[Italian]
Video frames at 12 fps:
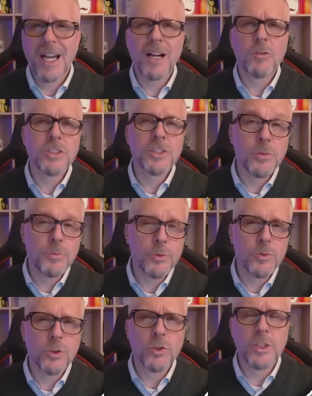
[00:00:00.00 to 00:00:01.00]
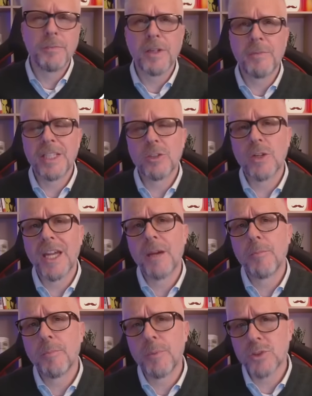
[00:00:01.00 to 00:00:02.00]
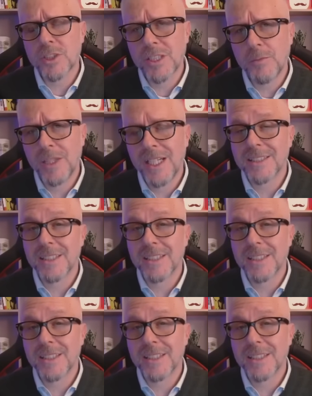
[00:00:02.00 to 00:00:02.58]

A questo punto ti premetto che è possibile,